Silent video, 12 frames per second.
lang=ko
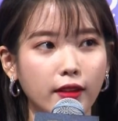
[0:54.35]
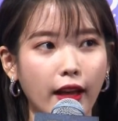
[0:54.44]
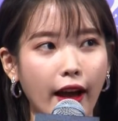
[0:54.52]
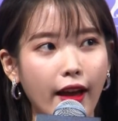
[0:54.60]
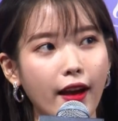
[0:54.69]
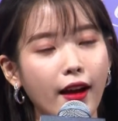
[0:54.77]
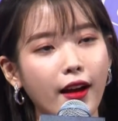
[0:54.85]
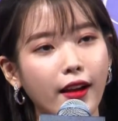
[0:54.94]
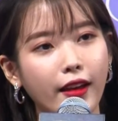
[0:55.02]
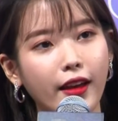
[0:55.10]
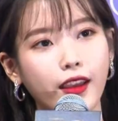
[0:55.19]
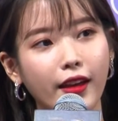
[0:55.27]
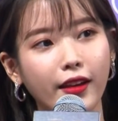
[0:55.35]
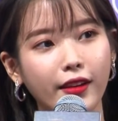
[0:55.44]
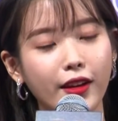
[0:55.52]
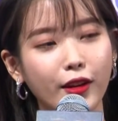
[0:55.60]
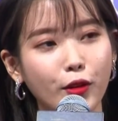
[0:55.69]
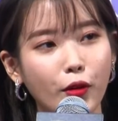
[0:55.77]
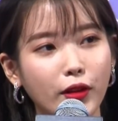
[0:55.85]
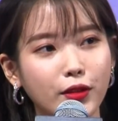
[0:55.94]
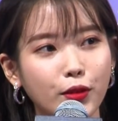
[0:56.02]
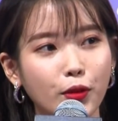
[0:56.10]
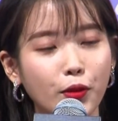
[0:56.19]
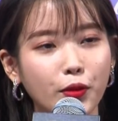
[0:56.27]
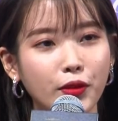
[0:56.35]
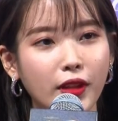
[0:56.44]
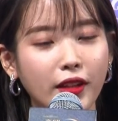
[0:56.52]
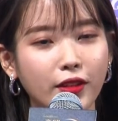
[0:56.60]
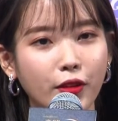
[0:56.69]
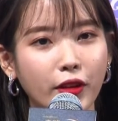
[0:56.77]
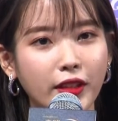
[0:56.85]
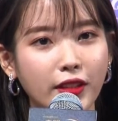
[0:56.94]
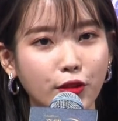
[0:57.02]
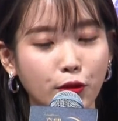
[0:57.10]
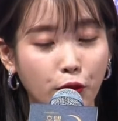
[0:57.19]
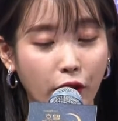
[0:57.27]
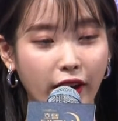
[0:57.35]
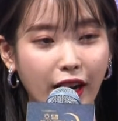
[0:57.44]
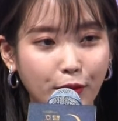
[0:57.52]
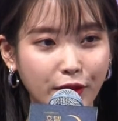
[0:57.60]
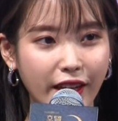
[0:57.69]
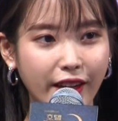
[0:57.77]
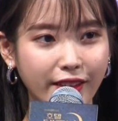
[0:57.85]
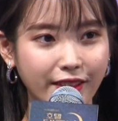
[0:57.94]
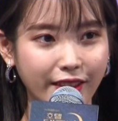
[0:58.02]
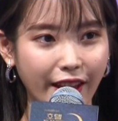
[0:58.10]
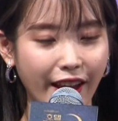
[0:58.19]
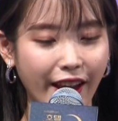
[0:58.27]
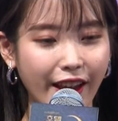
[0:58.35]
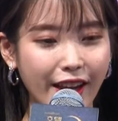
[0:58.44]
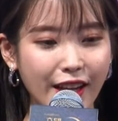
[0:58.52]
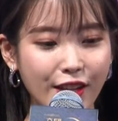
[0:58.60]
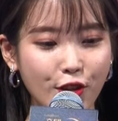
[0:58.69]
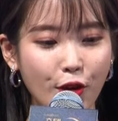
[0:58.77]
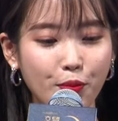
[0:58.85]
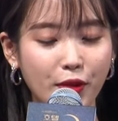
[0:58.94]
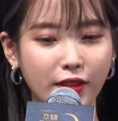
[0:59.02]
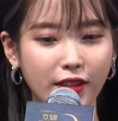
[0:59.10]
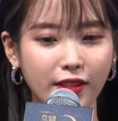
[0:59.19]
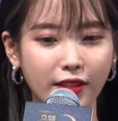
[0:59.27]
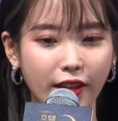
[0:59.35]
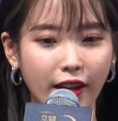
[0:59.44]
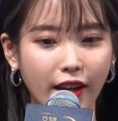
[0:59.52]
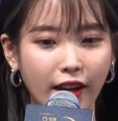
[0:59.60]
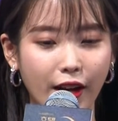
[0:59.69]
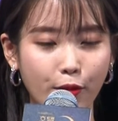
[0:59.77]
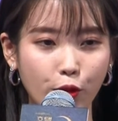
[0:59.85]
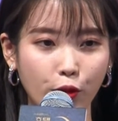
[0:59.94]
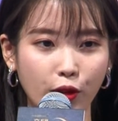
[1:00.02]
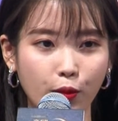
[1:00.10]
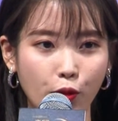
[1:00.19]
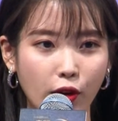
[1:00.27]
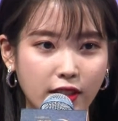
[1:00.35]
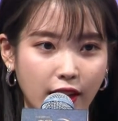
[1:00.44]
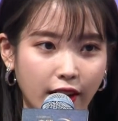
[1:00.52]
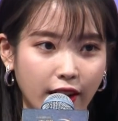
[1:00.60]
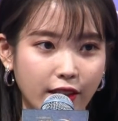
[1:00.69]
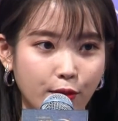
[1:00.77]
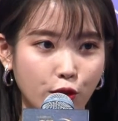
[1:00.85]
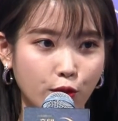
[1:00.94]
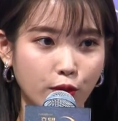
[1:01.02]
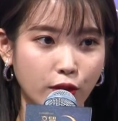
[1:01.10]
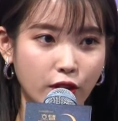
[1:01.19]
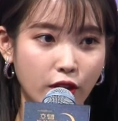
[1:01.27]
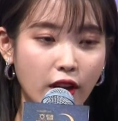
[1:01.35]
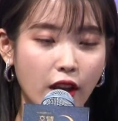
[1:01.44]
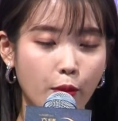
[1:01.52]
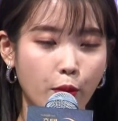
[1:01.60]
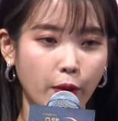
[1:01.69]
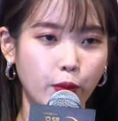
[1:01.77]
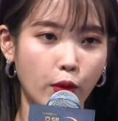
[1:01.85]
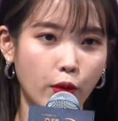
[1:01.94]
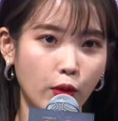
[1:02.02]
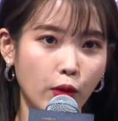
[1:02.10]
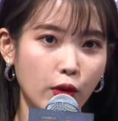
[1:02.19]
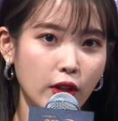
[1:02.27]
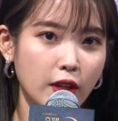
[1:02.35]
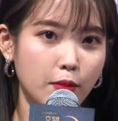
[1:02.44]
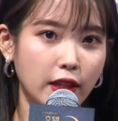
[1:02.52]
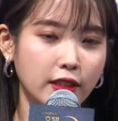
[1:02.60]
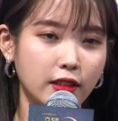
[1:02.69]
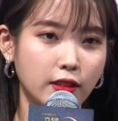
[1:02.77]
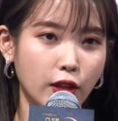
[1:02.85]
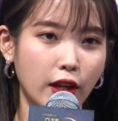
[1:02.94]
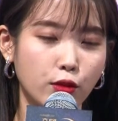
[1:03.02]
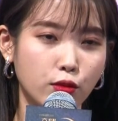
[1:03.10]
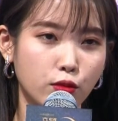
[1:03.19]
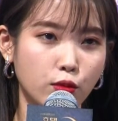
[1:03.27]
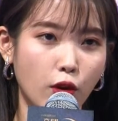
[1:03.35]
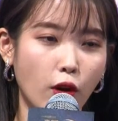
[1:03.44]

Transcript: 다양하게 캐릭터가 들어온다는 거에 대해서도 되게 감사했는데 첫 미팅 때 감독님과 작가님 두 분을 뵙고 말씀 제가 좀